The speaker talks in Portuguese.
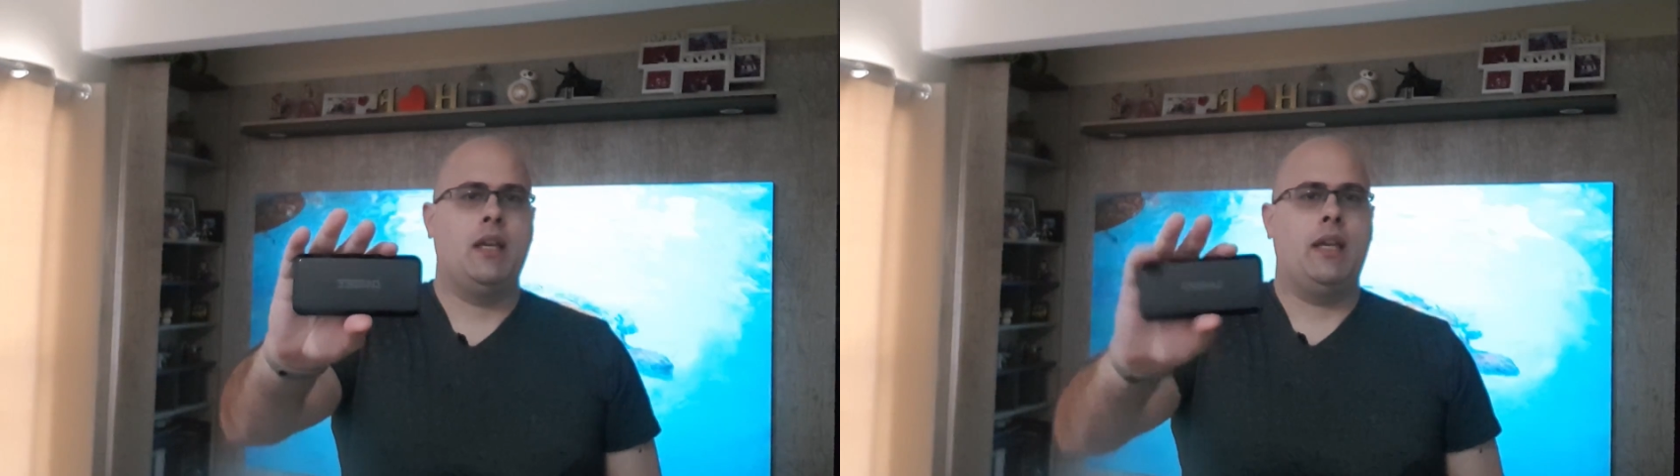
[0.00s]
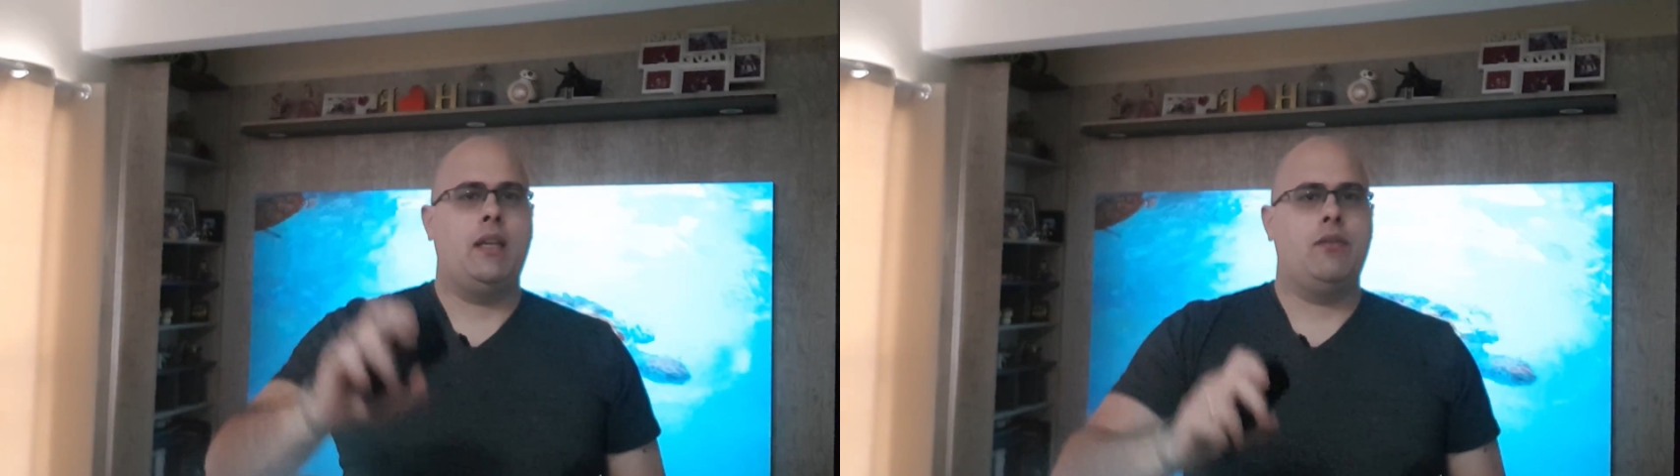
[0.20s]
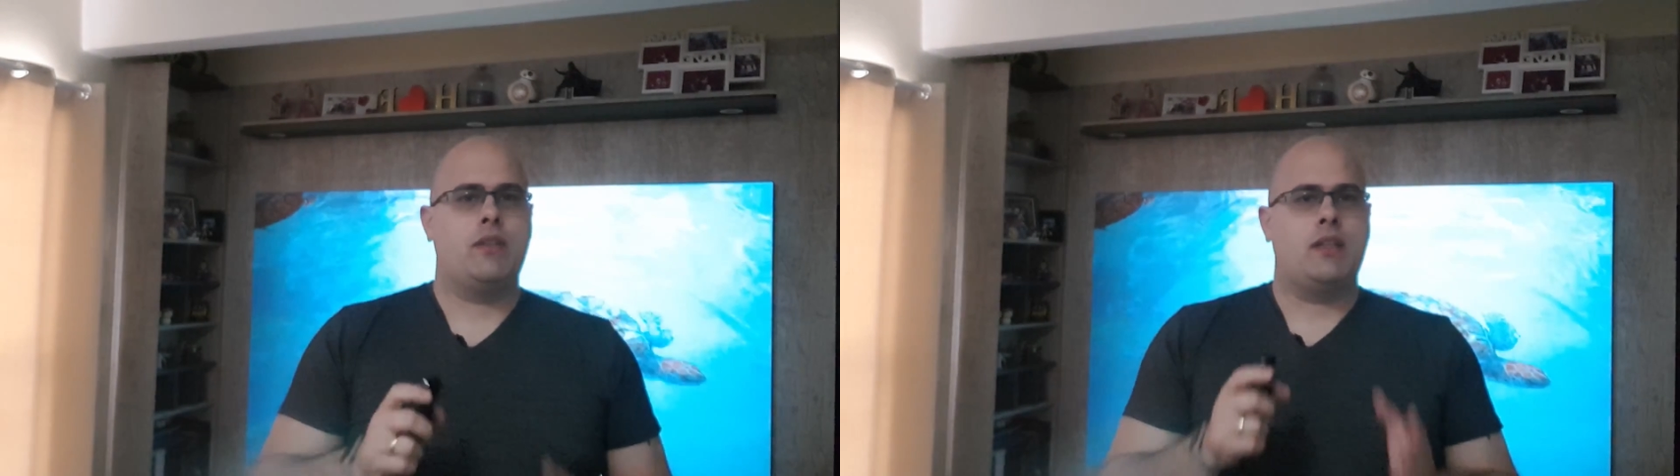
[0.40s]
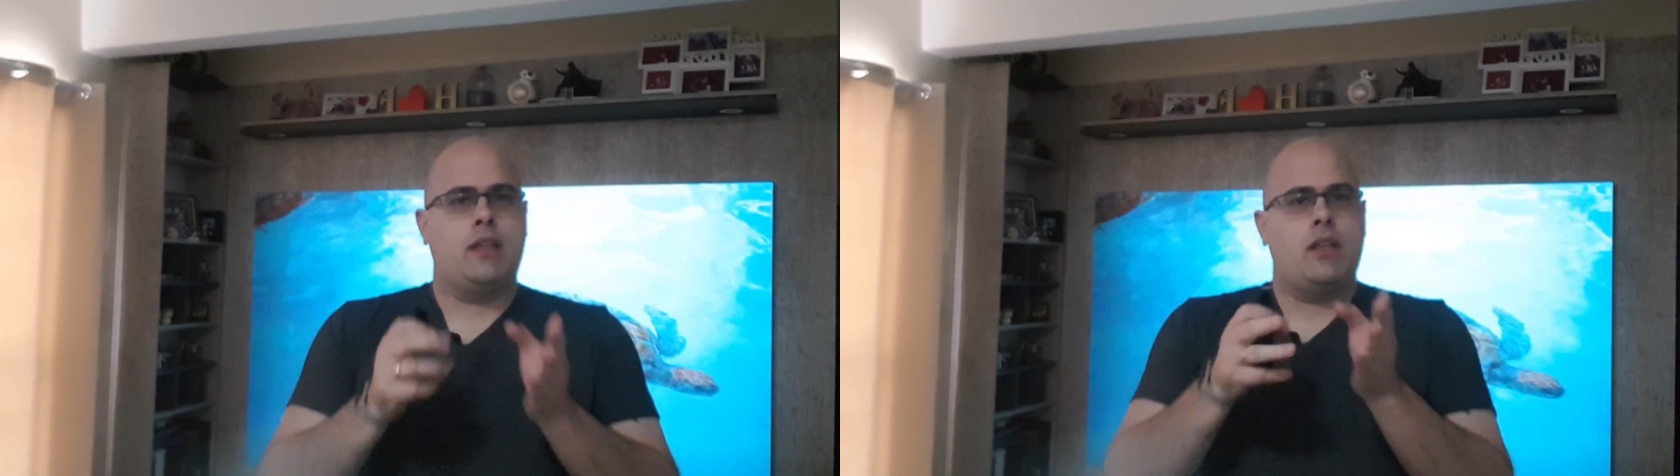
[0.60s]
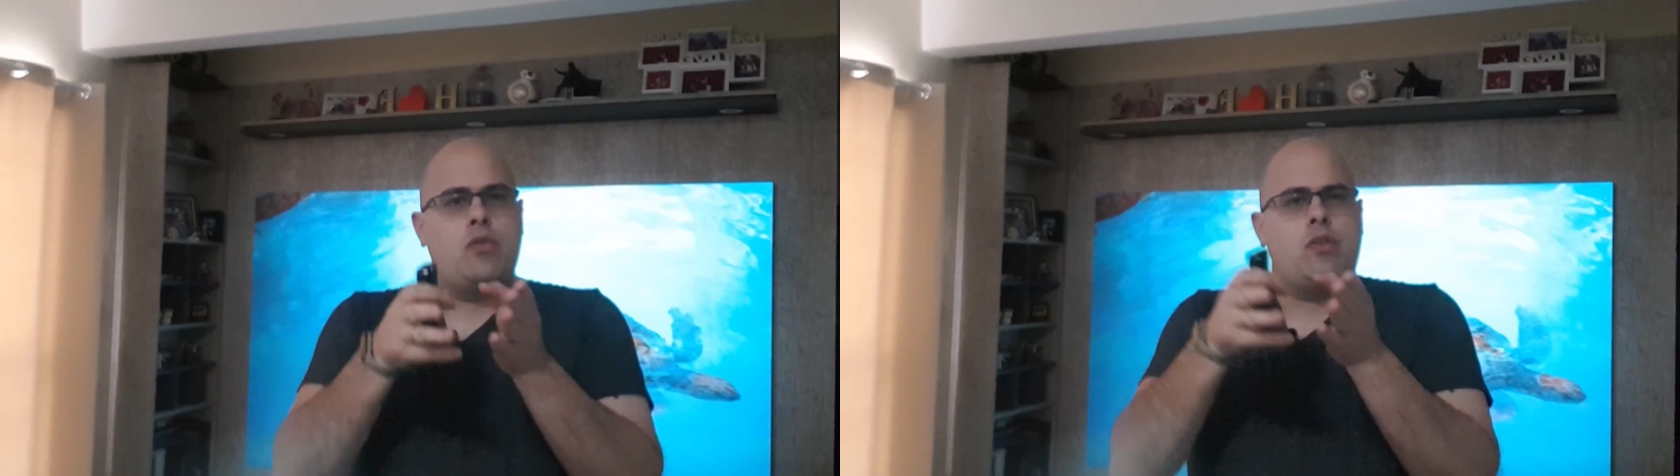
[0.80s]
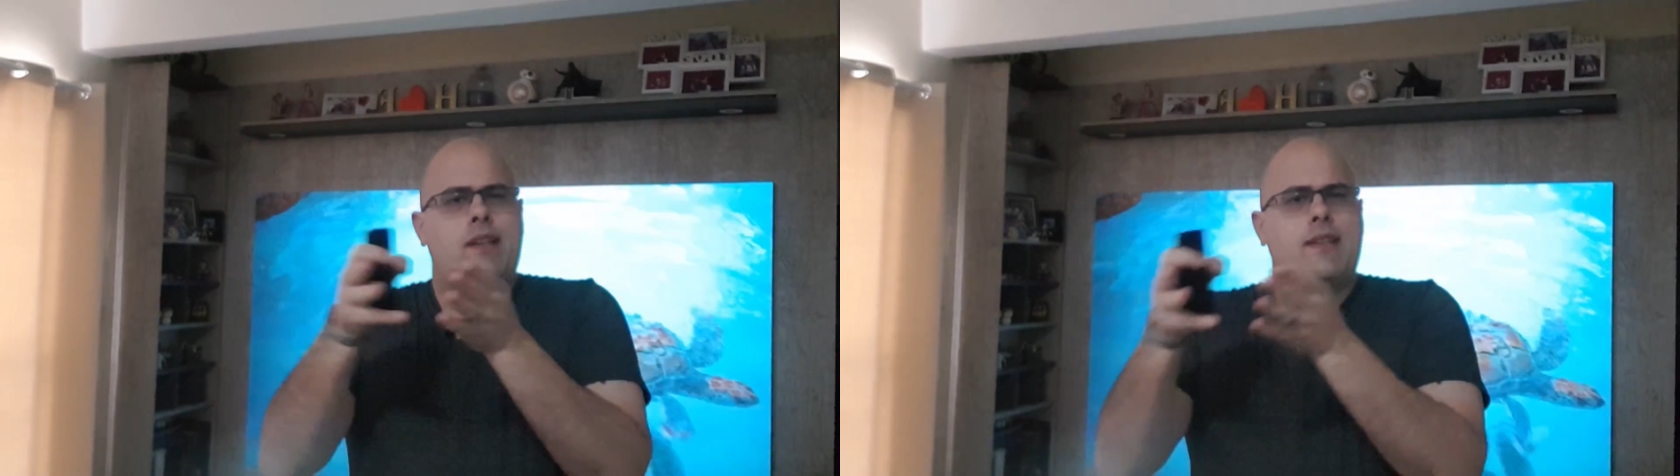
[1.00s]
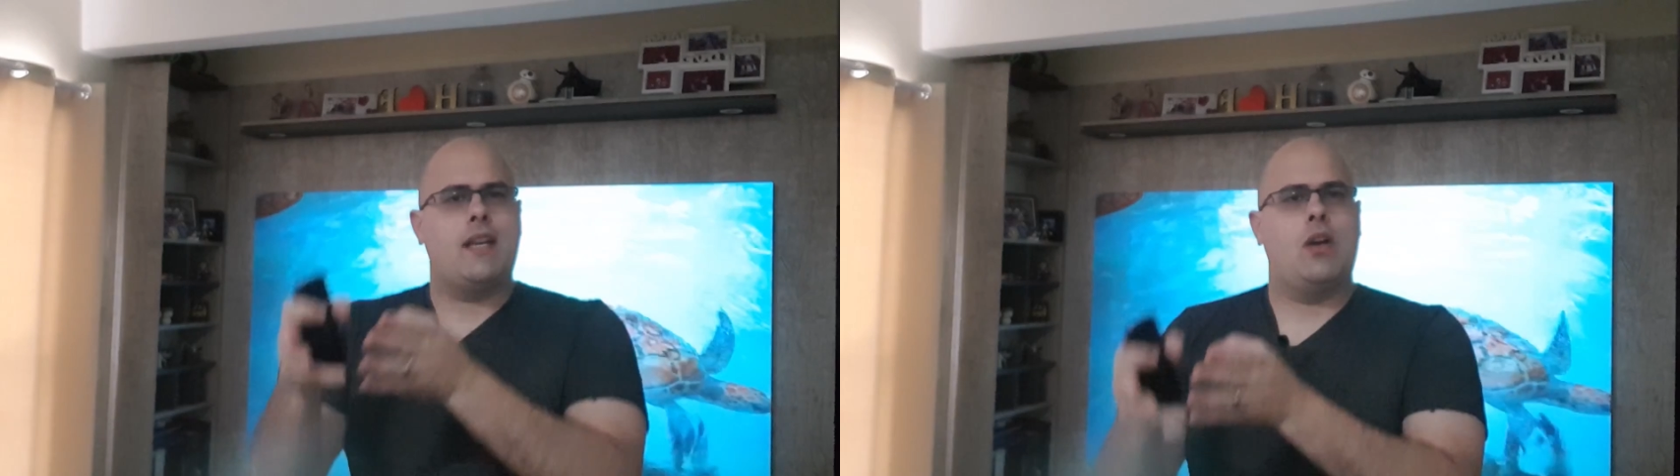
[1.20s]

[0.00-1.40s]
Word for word: ele você tem que utilizar